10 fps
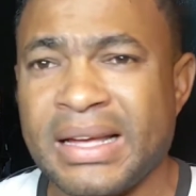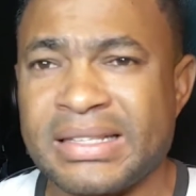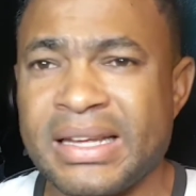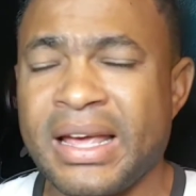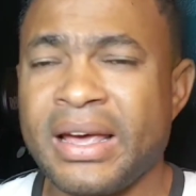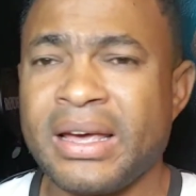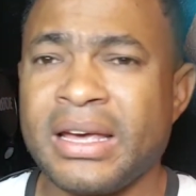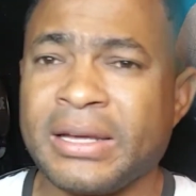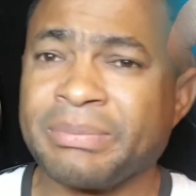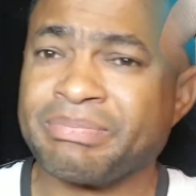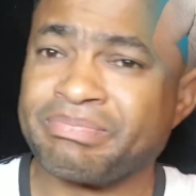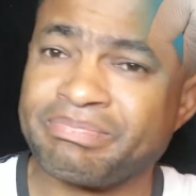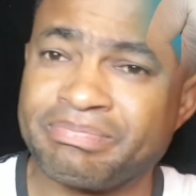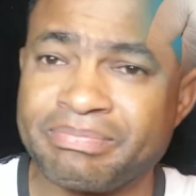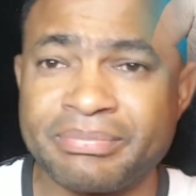Así que
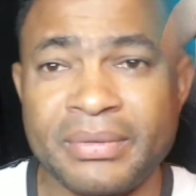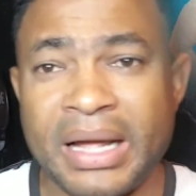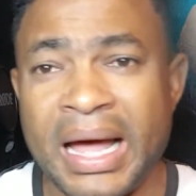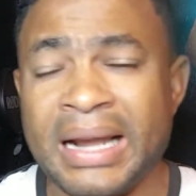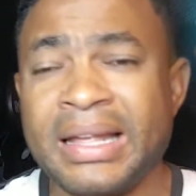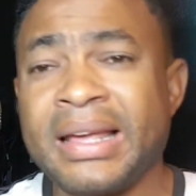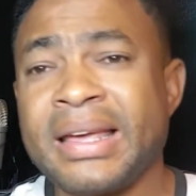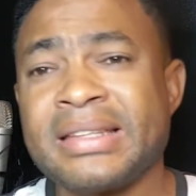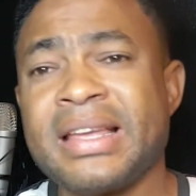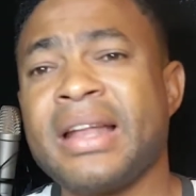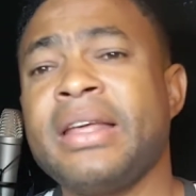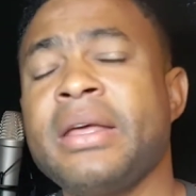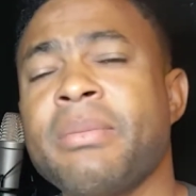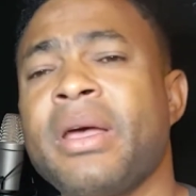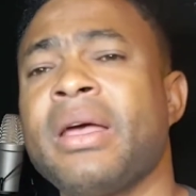alguien que se
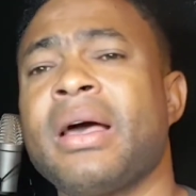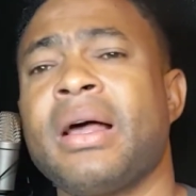anime,